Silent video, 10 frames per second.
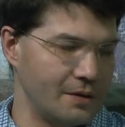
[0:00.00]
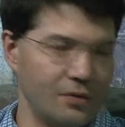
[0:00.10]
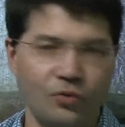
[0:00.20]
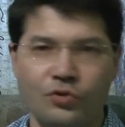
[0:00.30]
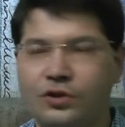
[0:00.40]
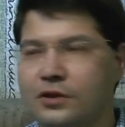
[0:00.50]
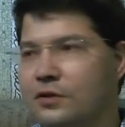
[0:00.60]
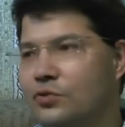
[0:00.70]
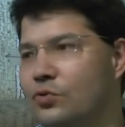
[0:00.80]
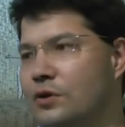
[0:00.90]
должен
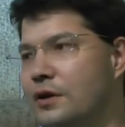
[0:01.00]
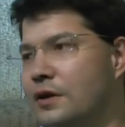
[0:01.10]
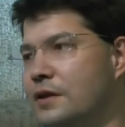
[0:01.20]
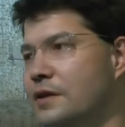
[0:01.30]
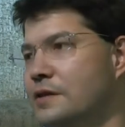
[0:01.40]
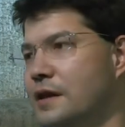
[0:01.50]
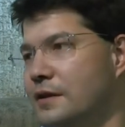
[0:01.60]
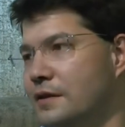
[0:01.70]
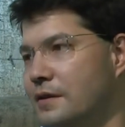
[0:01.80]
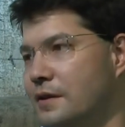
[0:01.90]
только
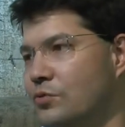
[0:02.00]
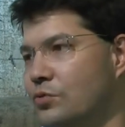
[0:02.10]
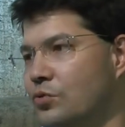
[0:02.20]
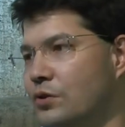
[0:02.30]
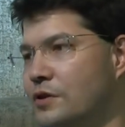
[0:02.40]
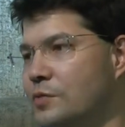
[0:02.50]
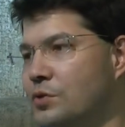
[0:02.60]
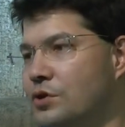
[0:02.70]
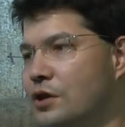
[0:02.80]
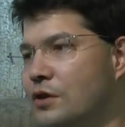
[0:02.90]
отрицать, да, то есть только
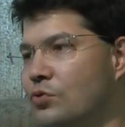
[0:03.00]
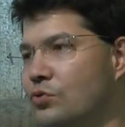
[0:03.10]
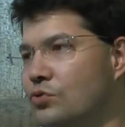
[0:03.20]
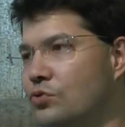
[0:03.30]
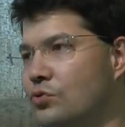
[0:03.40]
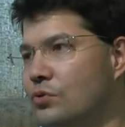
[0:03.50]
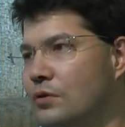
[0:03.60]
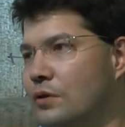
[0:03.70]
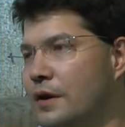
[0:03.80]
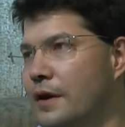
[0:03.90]
запрещать то,
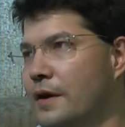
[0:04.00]
что